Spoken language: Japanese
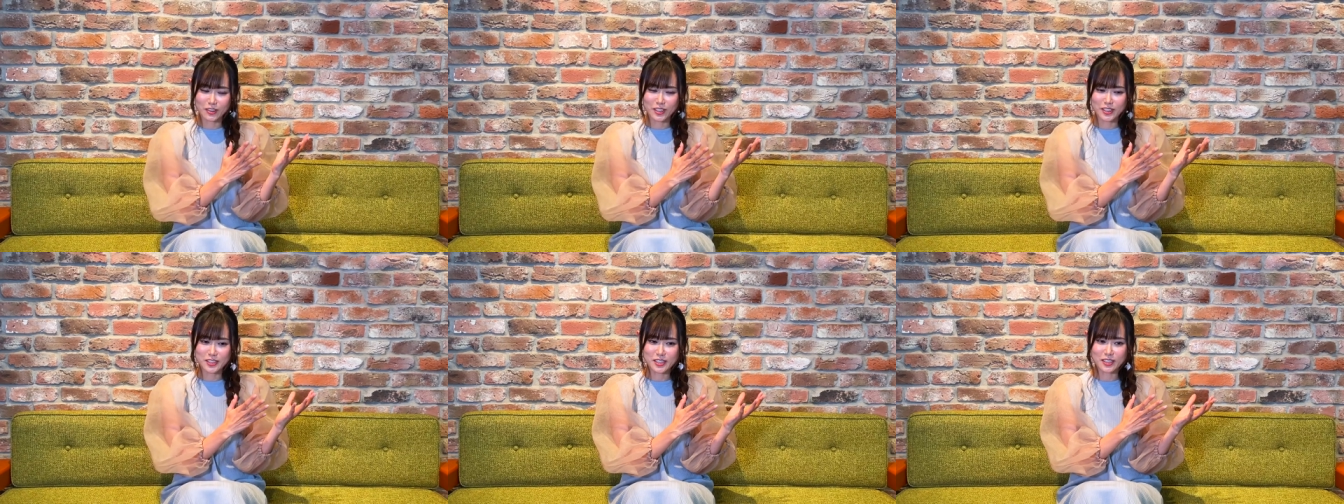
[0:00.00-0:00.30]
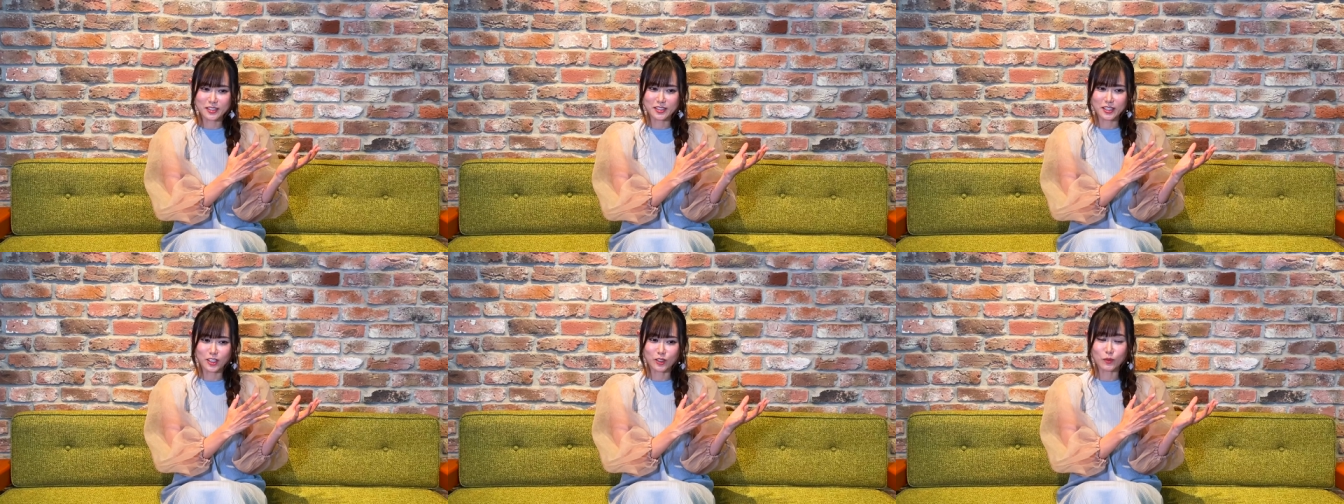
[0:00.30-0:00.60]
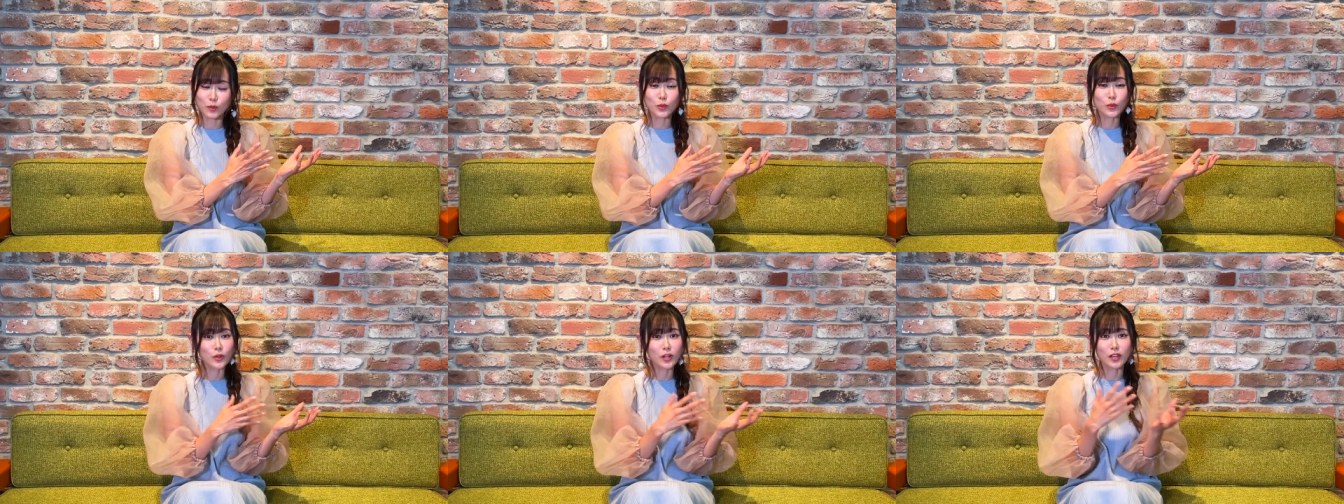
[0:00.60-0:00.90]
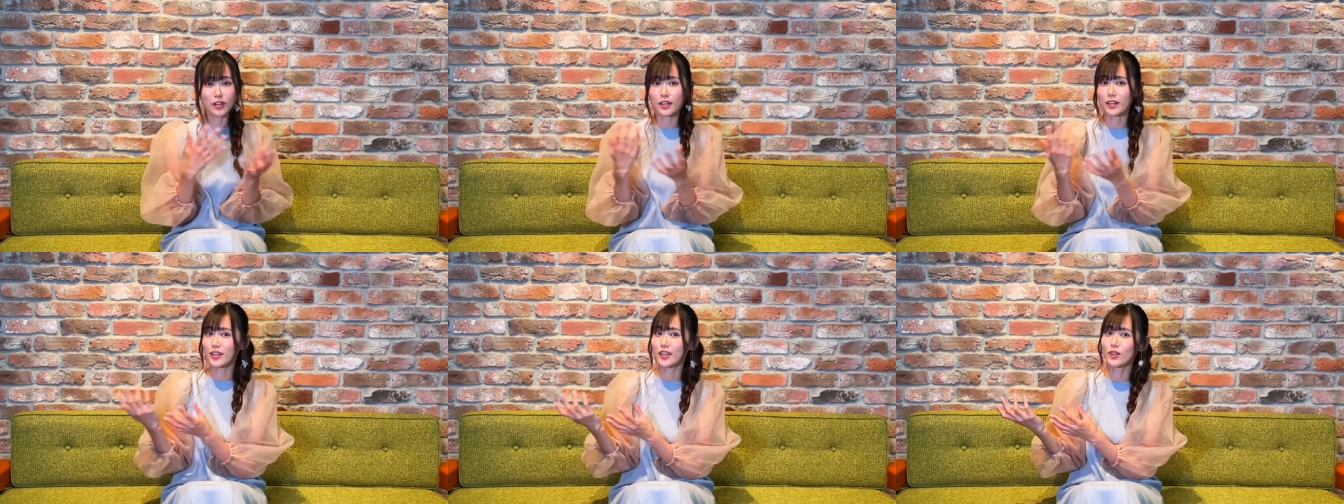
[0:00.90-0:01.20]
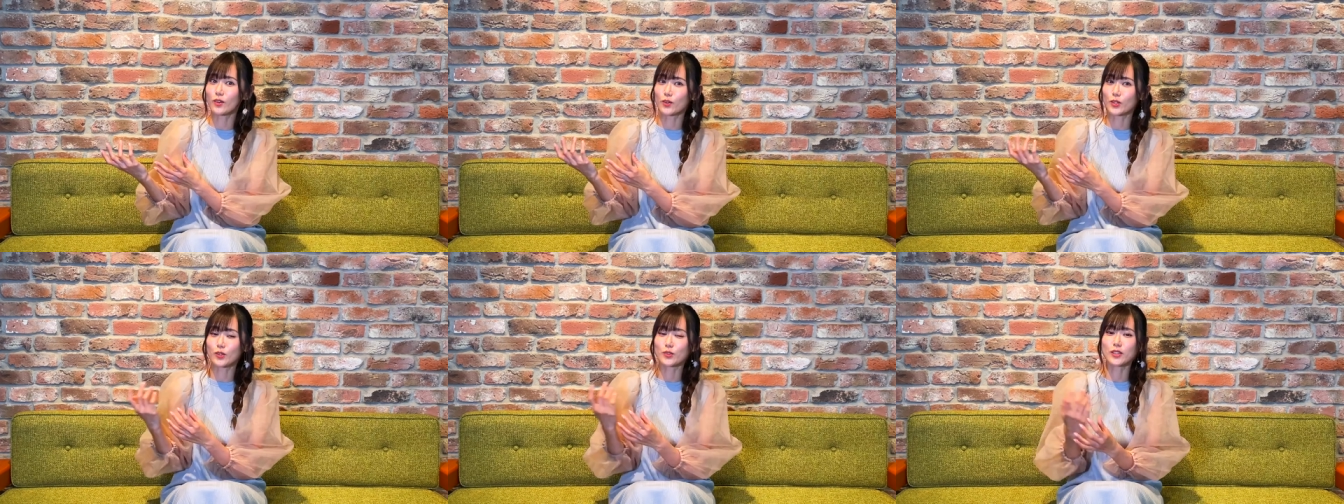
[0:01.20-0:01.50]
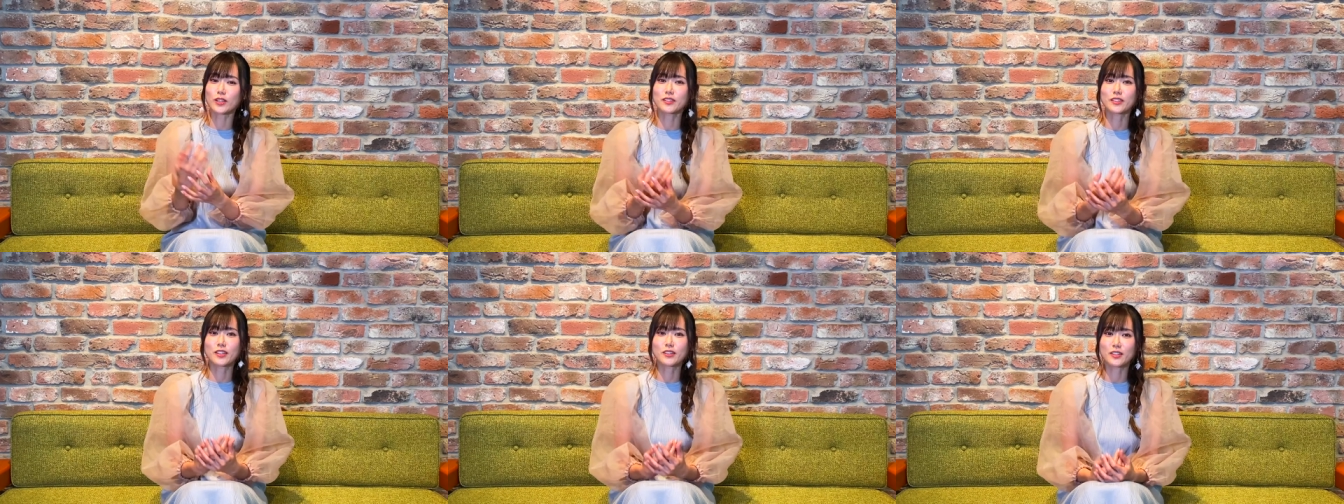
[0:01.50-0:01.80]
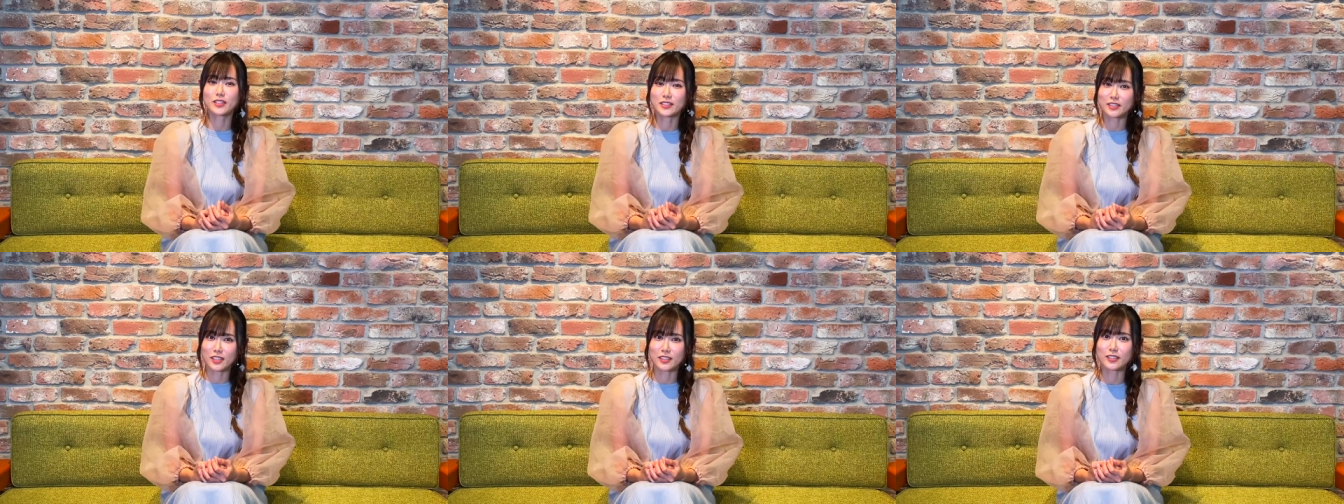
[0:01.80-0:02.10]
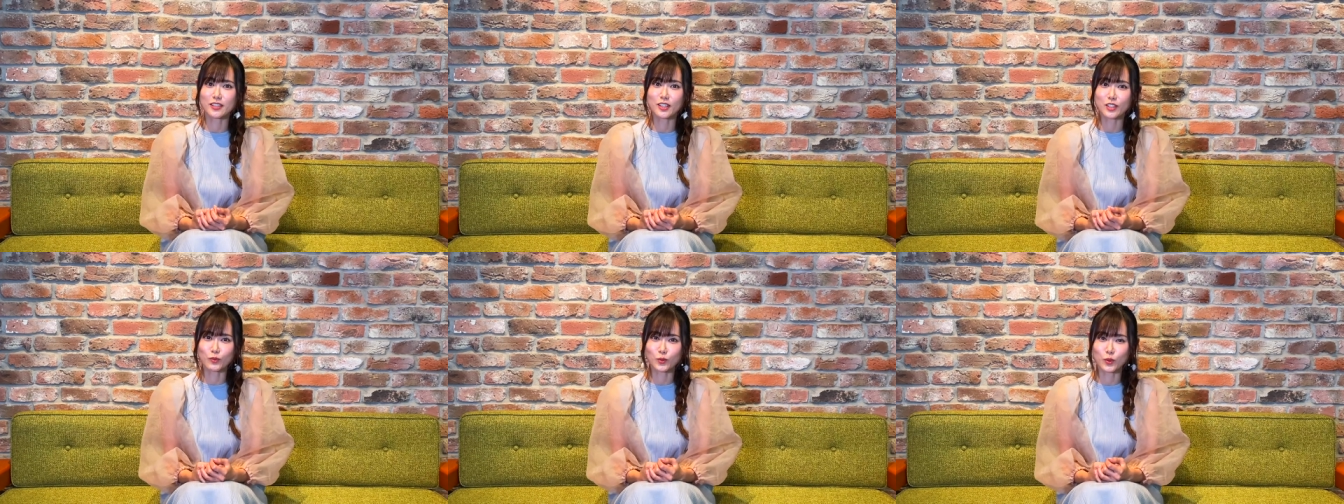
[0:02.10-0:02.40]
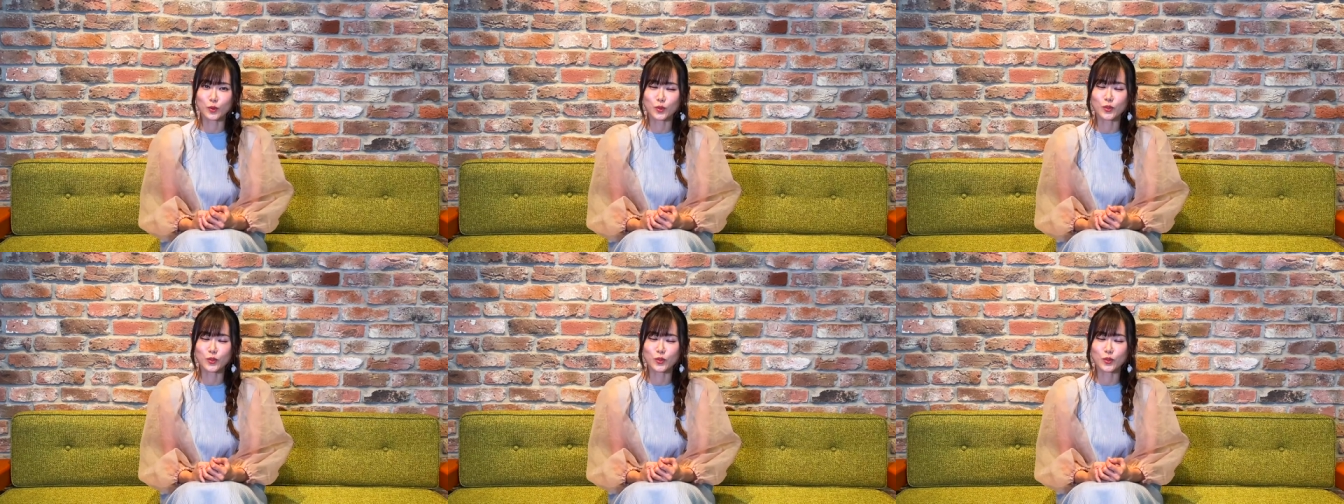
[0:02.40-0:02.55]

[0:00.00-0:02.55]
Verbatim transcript: ださっているものから英語で歌ってくださっているものを